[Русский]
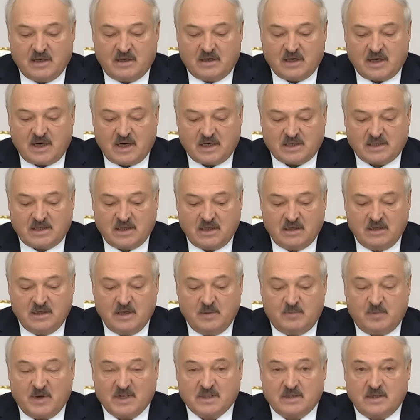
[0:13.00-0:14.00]
граждан
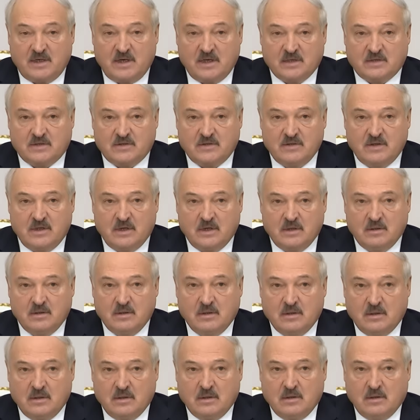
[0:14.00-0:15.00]
непосредственно
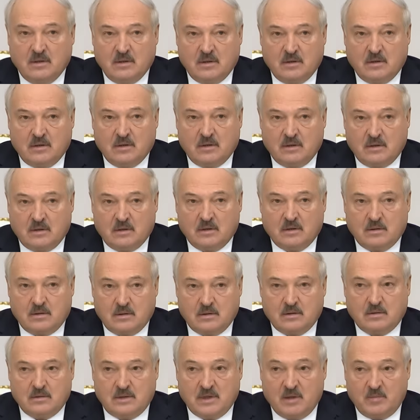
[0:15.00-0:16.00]

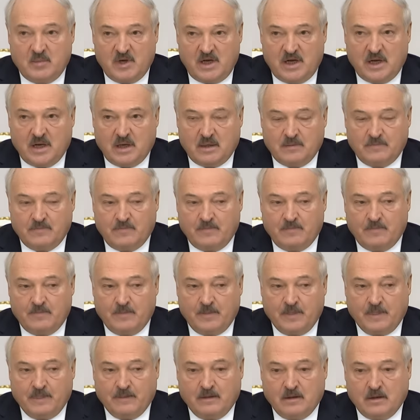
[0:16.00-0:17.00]
на меня,
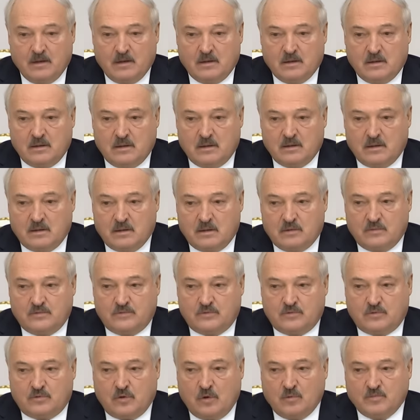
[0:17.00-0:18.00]
э,
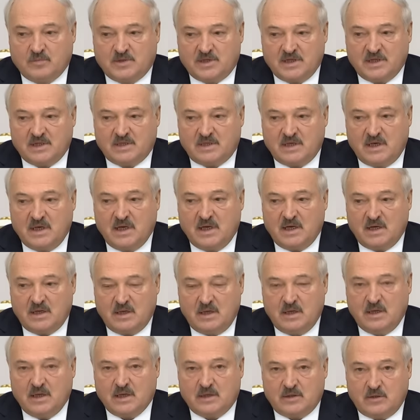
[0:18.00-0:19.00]
в том числе
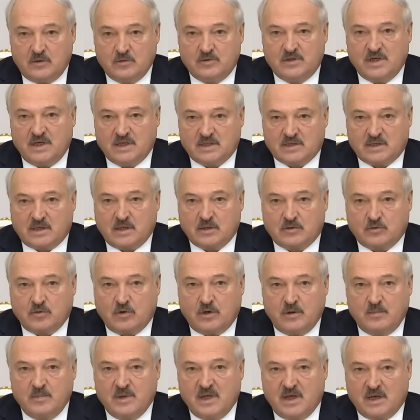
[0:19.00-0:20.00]
и от людей, с
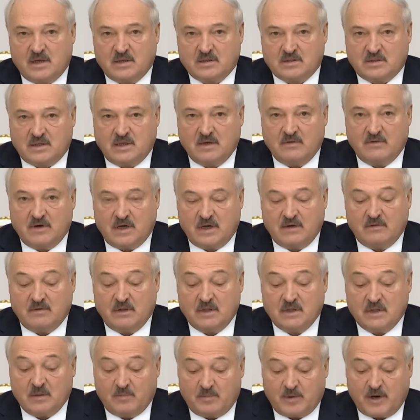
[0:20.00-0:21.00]
которыми я разговаривал
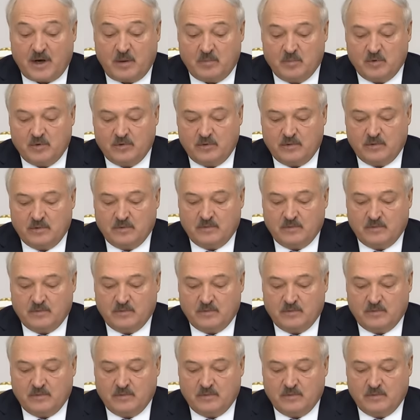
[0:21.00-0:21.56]
напрямую.